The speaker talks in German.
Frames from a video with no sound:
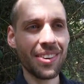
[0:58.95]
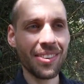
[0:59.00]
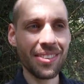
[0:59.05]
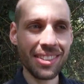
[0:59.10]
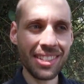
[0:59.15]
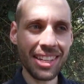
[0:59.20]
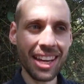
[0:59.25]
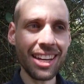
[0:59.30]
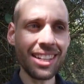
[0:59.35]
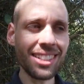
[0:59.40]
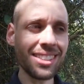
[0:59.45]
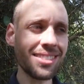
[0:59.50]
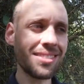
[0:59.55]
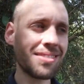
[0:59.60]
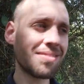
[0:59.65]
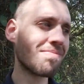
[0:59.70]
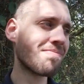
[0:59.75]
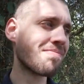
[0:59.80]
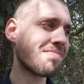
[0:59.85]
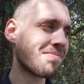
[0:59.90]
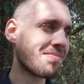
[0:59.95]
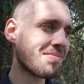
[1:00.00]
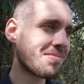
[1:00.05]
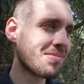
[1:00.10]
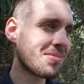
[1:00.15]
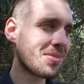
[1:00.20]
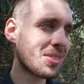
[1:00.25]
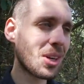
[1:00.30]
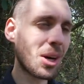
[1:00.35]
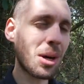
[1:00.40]
Und dann
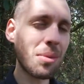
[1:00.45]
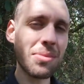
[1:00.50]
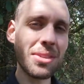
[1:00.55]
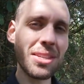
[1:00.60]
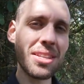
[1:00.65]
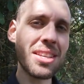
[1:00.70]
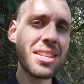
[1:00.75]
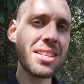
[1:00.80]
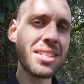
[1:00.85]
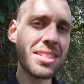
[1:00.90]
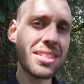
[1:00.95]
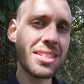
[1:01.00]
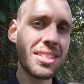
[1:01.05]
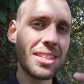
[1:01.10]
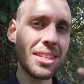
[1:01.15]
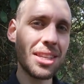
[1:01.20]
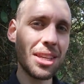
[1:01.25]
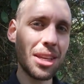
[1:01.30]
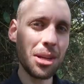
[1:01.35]
kommt es